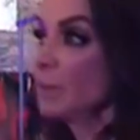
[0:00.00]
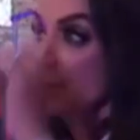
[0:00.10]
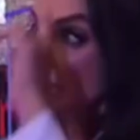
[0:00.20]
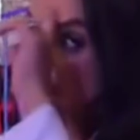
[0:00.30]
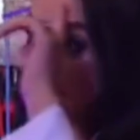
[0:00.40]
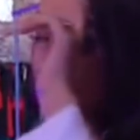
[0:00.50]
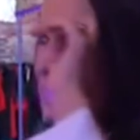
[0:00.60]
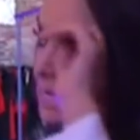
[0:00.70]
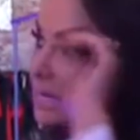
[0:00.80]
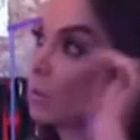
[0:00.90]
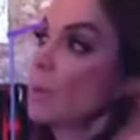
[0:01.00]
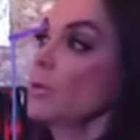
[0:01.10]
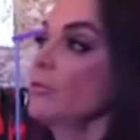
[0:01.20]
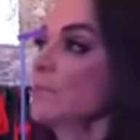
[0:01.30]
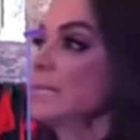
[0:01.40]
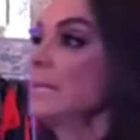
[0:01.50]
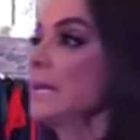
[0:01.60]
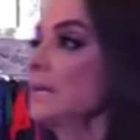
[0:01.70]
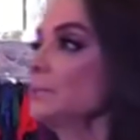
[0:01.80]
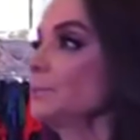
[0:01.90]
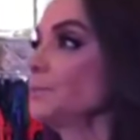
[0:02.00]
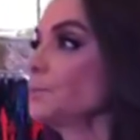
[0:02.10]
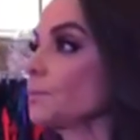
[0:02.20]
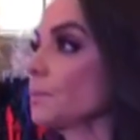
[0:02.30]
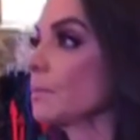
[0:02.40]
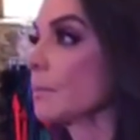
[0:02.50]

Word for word: ex Miss aseguró que tras recibir el